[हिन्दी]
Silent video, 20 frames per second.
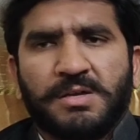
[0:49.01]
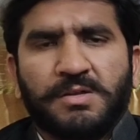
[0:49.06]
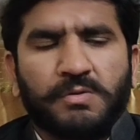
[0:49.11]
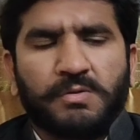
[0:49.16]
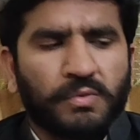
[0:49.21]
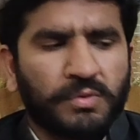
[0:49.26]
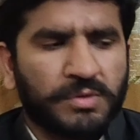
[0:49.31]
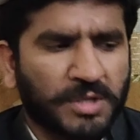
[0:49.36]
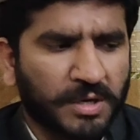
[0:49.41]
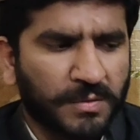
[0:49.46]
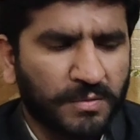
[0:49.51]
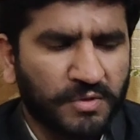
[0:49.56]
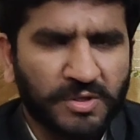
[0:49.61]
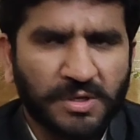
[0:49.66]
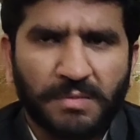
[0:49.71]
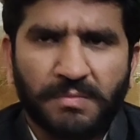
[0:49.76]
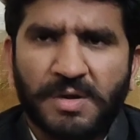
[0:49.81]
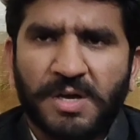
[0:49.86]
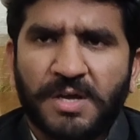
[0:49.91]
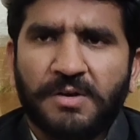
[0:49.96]
दूसरा
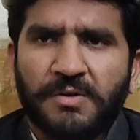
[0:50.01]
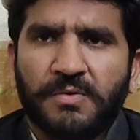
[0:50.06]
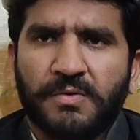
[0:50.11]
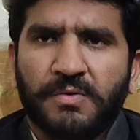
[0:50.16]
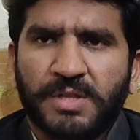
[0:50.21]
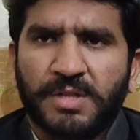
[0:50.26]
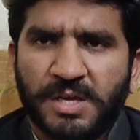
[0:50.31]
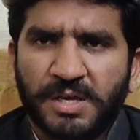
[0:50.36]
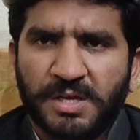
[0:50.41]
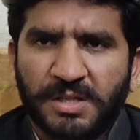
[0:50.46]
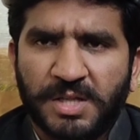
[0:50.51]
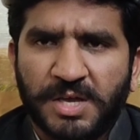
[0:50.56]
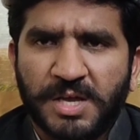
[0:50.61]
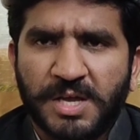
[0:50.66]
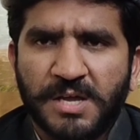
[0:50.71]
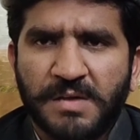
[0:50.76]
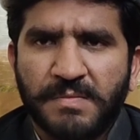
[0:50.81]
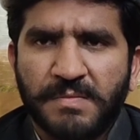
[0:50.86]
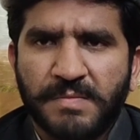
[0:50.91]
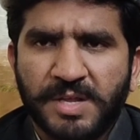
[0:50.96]
मुसलमान को देखता
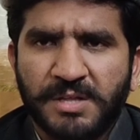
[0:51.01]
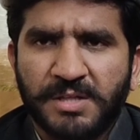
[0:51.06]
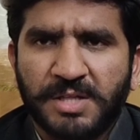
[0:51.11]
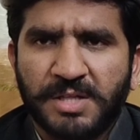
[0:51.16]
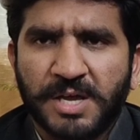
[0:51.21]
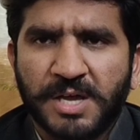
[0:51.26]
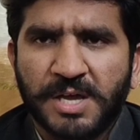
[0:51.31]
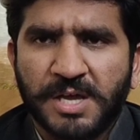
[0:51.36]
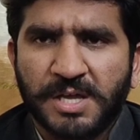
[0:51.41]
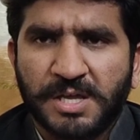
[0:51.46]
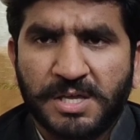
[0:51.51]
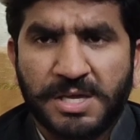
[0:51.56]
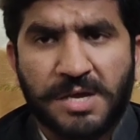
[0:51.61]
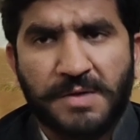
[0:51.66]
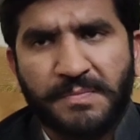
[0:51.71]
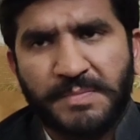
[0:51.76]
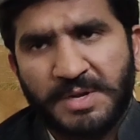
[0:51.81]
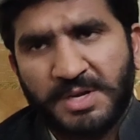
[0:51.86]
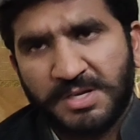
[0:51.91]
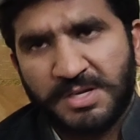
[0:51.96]
है मिलता है क्या
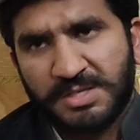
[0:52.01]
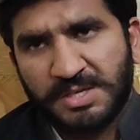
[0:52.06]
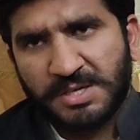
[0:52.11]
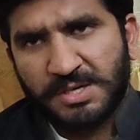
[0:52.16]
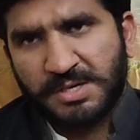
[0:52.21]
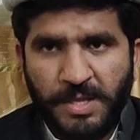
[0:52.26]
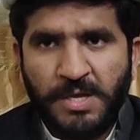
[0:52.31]
परस है